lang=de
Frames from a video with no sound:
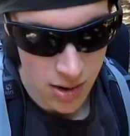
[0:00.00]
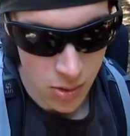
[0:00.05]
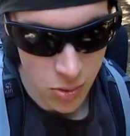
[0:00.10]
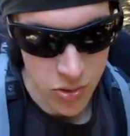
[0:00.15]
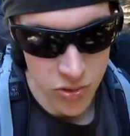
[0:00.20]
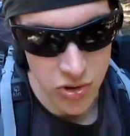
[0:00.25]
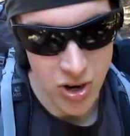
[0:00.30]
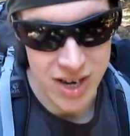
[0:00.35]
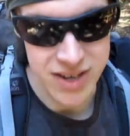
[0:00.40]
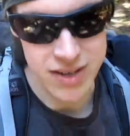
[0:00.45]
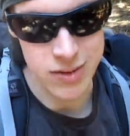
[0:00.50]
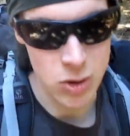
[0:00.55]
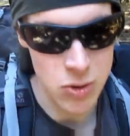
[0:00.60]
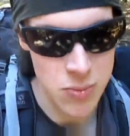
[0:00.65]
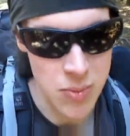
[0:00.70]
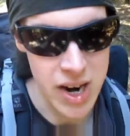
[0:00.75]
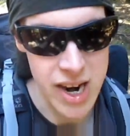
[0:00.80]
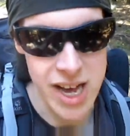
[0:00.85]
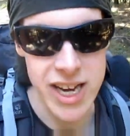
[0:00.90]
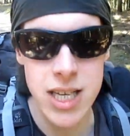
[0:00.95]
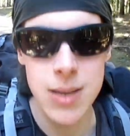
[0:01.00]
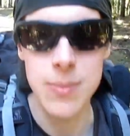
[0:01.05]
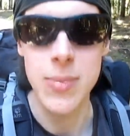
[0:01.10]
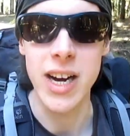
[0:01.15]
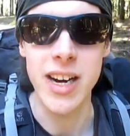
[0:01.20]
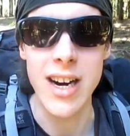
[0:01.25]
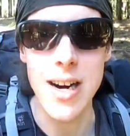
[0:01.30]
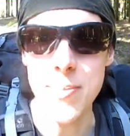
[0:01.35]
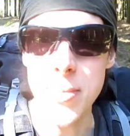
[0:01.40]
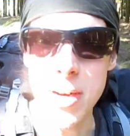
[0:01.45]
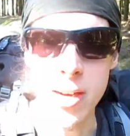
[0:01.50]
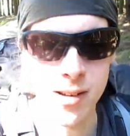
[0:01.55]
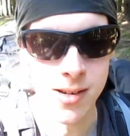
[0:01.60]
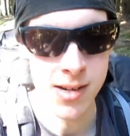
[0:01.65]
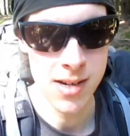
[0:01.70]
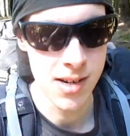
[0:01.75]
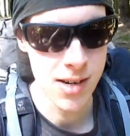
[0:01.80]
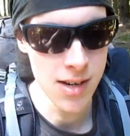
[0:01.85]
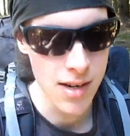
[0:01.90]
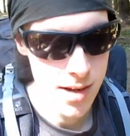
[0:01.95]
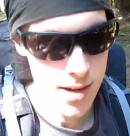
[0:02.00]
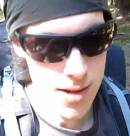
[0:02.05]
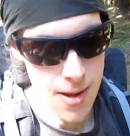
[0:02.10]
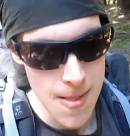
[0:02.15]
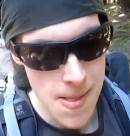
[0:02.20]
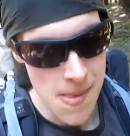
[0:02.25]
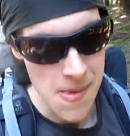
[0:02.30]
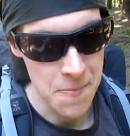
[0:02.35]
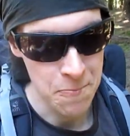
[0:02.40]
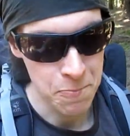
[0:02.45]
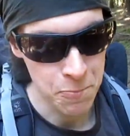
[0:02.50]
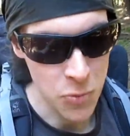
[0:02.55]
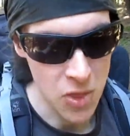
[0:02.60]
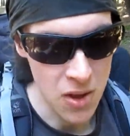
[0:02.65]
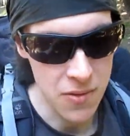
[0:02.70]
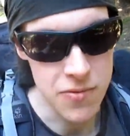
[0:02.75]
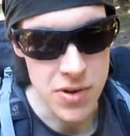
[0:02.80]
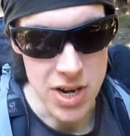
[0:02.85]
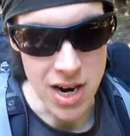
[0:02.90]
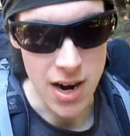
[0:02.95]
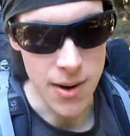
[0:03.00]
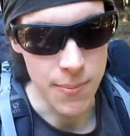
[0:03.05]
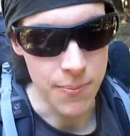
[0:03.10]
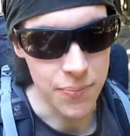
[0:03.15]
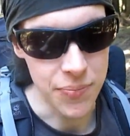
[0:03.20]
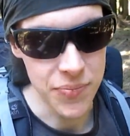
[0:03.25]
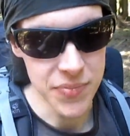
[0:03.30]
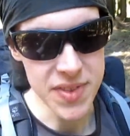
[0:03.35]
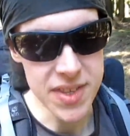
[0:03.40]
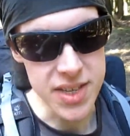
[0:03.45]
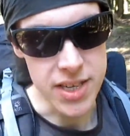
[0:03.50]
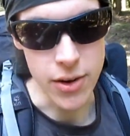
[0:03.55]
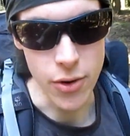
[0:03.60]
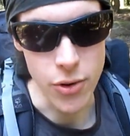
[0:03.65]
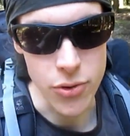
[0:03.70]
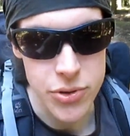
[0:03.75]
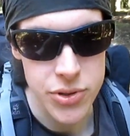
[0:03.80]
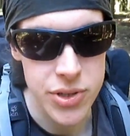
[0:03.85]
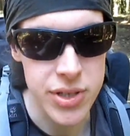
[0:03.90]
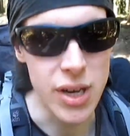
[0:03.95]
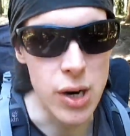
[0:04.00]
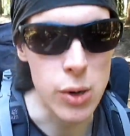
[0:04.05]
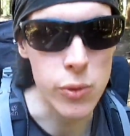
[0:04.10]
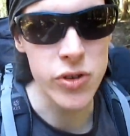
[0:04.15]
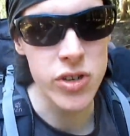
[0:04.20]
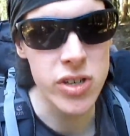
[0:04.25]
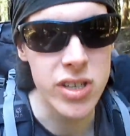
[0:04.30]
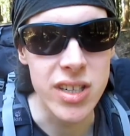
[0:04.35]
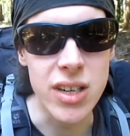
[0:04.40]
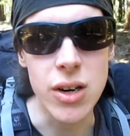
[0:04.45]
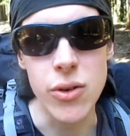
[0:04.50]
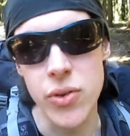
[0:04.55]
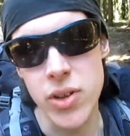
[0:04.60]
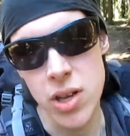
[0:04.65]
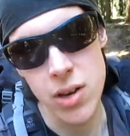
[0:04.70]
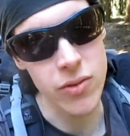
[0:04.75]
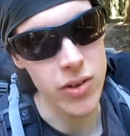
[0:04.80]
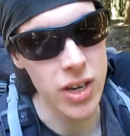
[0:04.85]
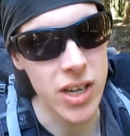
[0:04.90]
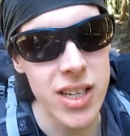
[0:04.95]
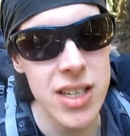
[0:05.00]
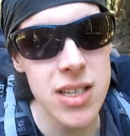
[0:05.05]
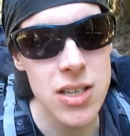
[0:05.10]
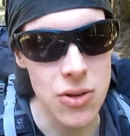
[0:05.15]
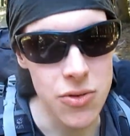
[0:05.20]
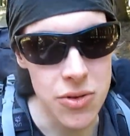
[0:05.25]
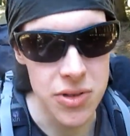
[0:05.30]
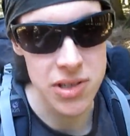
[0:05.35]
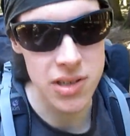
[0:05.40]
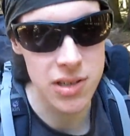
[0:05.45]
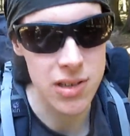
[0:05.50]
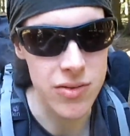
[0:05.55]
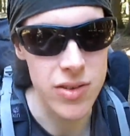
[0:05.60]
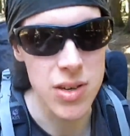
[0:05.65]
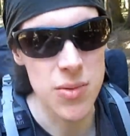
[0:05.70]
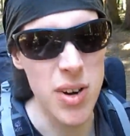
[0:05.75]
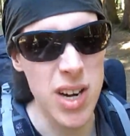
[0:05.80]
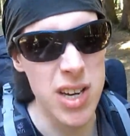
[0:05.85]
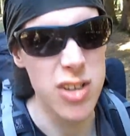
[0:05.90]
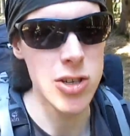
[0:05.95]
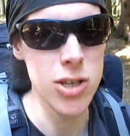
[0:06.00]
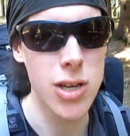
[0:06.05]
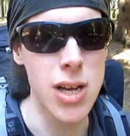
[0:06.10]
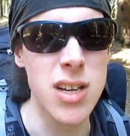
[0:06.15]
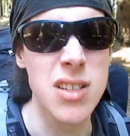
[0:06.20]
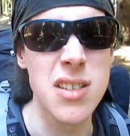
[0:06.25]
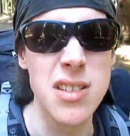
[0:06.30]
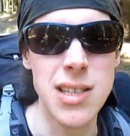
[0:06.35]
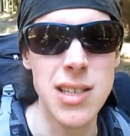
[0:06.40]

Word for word: und halt auch immer leicht bergab. Wir haben die größten Aufstiege auf jeden Fall hinter uns jetzt auf dem Rennsteig. Die